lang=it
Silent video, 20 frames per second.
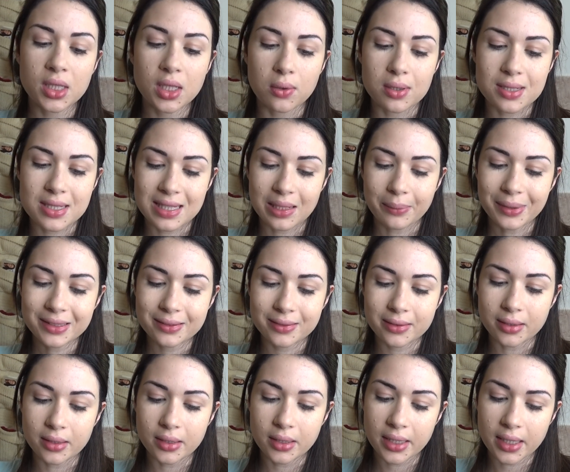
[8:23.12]
quindi questa
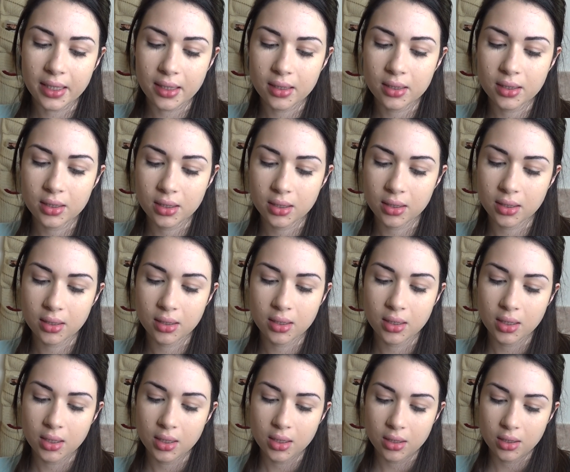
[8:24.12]
mattina
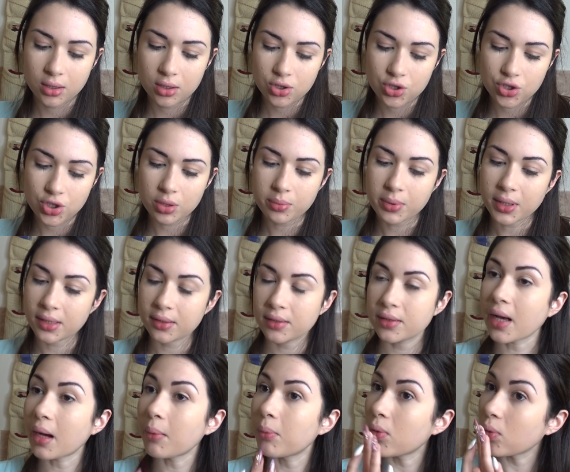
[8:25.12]
ci
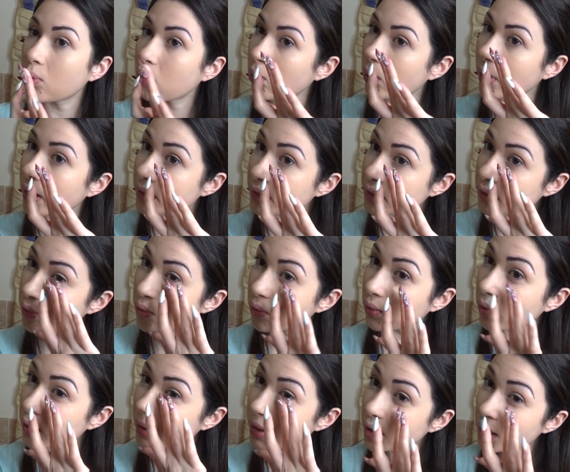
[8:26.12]
prendiamo cura di
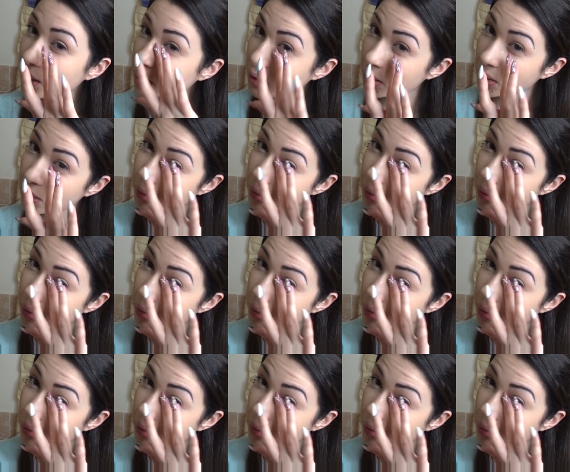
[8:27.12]
noi